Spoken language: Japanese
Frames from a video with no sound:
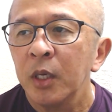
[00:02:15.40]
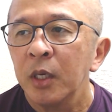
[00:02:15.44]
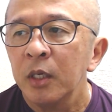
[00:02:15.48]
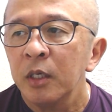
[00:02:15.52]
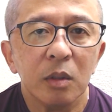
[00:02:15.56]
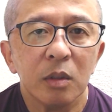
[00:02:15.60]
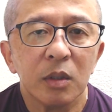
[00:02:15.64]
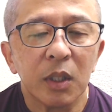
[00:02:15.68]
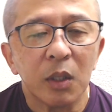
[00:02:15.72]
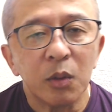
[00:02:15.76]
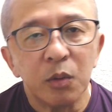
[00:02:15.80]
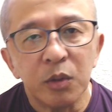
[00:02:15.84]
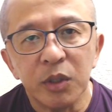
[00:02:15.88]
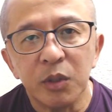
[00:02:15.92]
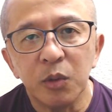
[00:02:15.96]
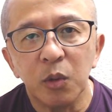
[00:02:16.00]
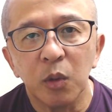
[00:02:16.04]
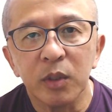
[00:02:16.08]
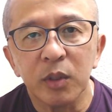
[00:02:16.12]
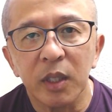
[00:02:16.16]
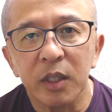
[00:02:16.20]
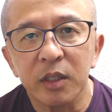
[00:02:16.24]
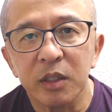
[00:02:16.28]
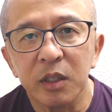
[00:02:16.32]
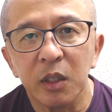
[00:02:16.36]
社労士のお
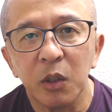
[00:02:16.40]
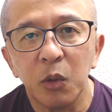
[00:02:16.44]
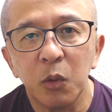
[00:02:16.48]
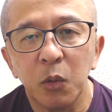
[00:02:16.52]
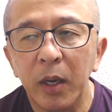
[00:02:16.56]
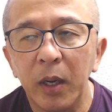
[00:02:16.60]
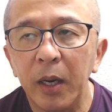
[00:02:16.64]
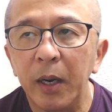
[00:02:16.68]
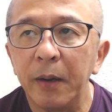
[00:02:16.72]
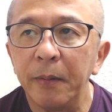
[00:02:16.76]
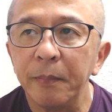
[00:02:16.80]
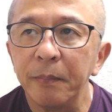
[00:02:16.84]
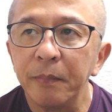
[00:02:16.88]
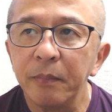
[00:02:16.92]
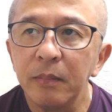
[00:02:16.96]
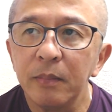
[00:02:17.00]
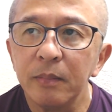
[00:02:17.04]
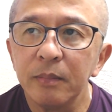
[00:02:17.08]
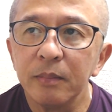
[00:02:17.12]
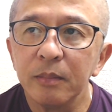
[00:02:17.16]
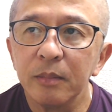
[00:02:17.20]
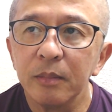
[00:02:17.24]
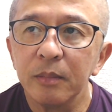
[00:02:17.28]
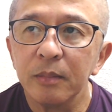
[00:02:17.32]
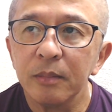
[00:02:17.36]
客さんは、
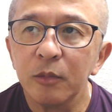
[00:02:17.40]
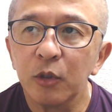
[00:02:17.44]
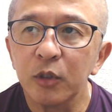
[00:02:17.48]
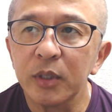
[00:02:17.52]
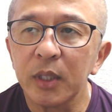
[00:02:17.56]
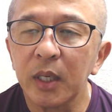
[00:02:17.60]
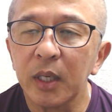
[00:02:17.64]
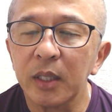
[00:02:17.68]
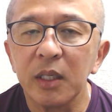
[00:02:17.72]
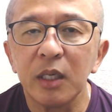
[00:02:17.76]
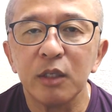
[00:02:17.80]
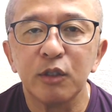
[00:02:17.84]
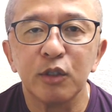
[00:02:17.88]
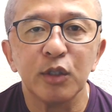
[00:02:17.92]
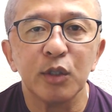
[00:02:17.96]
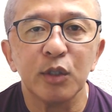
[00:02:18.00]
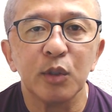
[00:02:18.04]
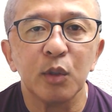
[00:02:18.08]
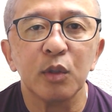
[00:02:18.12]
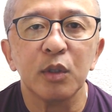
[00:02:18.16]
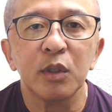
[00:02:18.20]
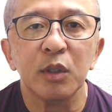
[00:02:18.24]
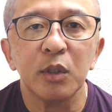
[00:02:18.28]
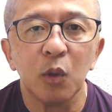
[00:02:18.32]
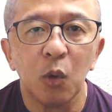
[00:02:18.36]
どちらかというと中小
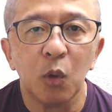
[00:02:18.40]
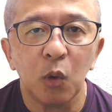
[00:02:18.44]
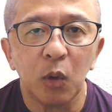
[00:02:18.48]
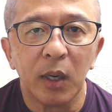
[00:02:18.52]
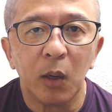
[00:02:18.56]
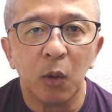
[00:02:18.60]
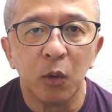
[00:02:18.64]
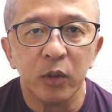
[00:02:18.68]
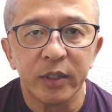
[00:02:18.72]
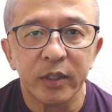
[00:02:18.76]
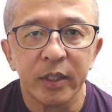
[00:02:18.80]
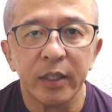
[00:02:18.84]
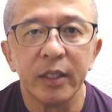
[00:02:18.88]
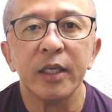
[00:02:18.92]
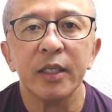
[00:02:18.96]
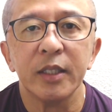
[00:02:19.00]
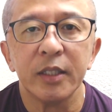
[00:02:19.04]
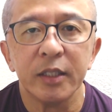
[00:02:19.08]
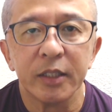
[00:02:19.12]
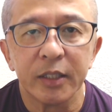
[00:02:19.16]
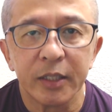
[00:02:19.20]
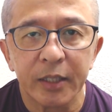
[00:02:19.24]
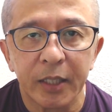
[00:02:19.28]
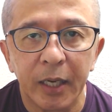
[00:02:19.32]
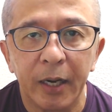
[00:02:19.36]
企業が多いじゃないで
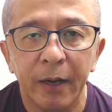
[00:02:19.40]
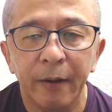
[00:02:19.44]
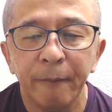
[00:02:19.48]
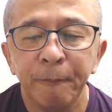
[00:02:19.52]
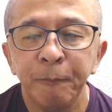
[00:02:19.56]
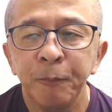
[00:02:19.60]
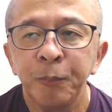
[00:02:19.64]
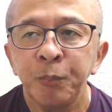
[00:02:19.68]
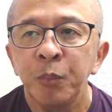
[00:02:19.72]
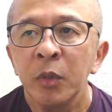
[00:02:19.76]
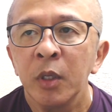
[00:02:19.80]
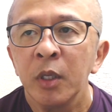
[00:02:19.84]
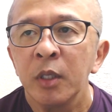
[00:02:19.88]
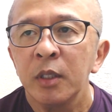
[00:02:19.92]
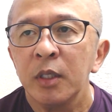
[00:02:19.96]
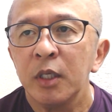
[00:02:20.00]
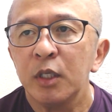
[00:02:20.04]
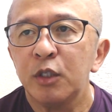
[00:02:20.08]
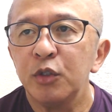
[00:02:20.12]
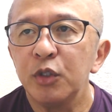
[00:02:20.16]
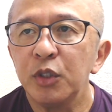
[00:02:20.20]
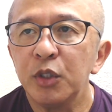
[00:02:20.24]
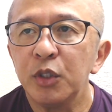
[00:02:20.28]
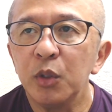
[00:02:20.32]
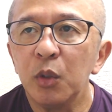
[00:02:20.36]
すか。で、
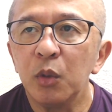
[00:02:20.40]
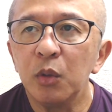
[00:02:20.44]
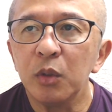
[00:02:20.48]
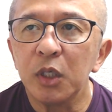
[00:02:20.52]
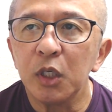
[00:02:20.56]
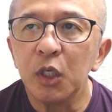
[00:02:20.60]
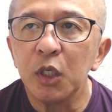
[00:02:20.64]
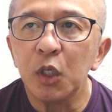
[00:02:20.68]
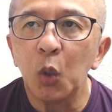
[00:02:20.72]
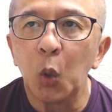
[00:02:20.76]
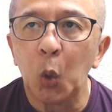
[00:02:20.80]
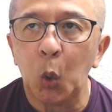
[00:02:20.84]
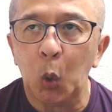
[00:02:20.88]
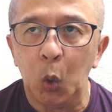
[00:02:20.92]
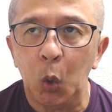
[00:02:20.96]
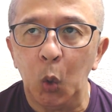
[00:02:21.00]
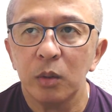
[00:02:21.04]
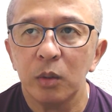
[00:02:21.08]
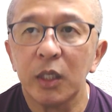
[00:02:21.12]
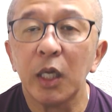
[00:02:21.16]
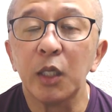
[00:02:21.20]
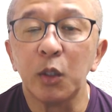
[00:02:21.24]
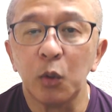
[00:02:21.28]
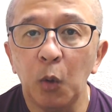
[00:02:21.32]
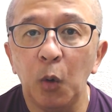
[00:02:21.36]
中小企業
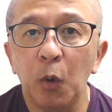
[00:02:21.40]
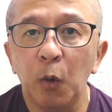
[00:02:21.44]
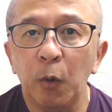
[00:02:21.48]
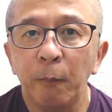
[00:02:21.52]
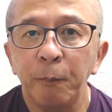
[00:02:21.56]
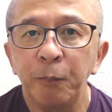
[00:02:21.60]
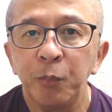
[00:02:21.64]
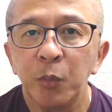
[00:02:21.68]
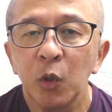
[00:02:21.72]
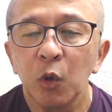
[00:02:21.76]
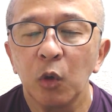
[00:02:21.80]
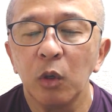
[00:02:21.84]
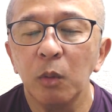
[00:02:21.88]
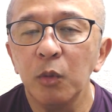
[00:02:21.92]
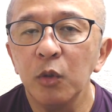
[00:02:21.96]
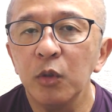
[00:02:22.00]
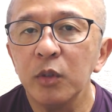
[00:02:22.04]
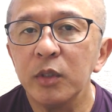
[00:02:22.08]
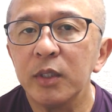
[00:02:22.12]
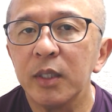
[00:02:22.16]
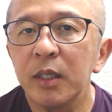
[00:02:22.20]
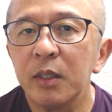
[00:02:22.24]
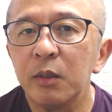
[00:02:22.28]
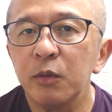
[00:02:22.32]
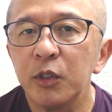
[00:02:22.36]
だと、顧問
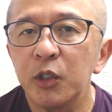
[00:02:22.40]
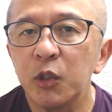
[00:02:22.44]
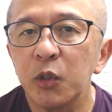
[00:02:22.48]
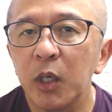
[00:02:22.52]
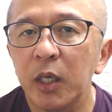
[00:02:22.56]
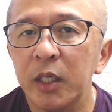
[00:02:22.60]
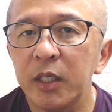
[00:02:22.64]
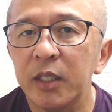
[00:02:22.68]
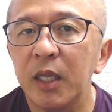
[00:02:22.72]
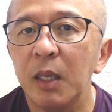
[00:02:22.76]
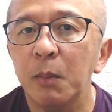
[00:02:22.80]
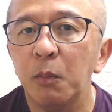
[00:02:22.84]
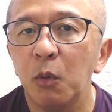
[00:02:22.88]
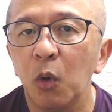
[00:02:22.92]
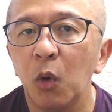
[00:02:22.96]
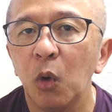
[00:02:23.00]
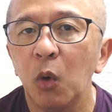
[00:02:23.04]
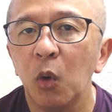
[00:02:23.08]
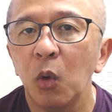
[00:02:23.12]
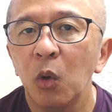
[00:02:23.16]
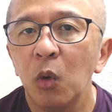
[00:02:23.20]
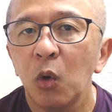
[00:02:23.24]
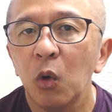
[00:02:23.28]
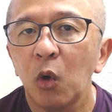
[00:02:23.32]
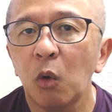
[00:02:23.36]
社労士はいて
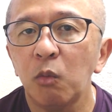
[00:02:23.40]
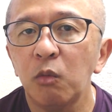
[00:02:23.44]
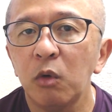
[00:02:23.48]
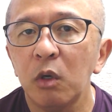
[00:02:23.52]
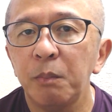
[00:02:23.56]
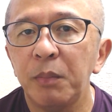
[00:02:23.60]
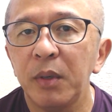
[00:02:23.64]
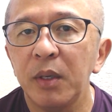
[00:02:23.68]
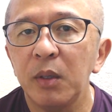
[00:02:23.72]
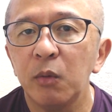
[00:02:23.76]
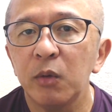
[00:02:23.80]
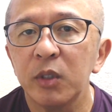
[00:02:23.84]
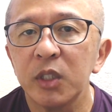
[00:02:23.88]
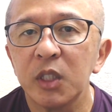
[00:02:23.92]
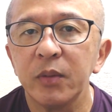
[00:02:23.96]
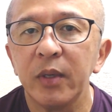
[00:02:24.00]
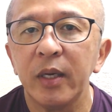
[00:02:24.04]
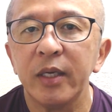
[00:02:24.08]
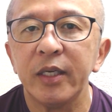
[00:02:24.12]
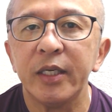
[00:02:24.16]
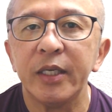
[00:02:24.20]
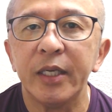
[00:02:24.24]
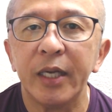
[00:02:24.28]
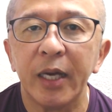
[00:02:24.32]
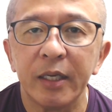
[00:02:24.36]
も、顧問弁護士は
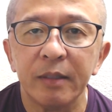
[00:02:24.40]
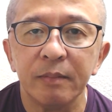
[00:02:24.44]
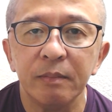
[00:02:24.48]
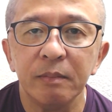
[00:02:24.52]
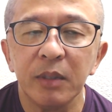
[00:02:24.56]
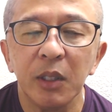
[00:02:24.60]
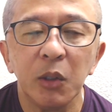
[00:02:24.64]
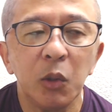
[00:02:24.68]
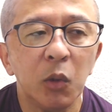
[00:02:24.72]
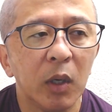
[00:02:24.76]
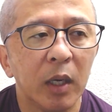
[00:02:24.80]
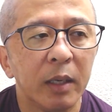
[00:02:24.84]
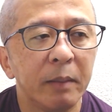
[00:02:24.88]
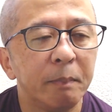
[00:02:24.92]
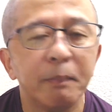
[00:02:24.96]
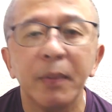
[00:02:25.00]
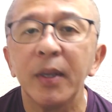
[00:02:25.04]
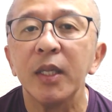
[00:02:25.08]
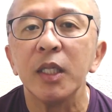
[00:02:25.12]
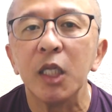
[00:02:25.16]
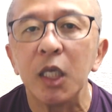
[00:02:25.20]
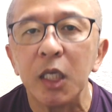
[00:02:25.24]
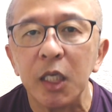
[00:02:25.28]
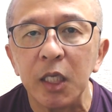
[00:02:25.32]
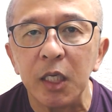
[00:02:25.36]
いないっていうのが一
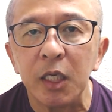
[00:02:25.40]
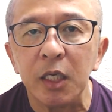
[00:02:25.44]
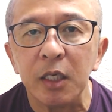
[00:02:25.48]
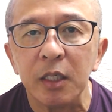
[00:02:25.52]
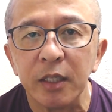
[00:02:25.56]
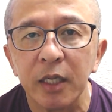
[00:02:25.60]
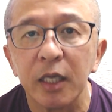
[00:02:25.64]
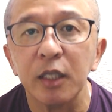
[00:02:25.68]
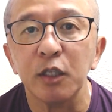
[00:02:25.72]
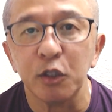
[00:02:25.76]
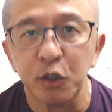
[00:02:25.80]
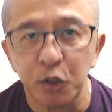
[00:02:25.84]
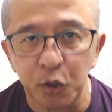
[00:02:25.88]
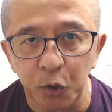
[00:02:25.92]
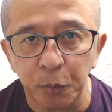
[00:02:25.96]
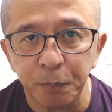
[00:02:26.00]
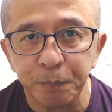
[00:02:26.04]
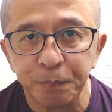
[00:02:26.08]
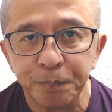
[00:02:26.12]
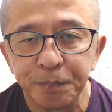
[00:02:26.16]
般的なんですよ。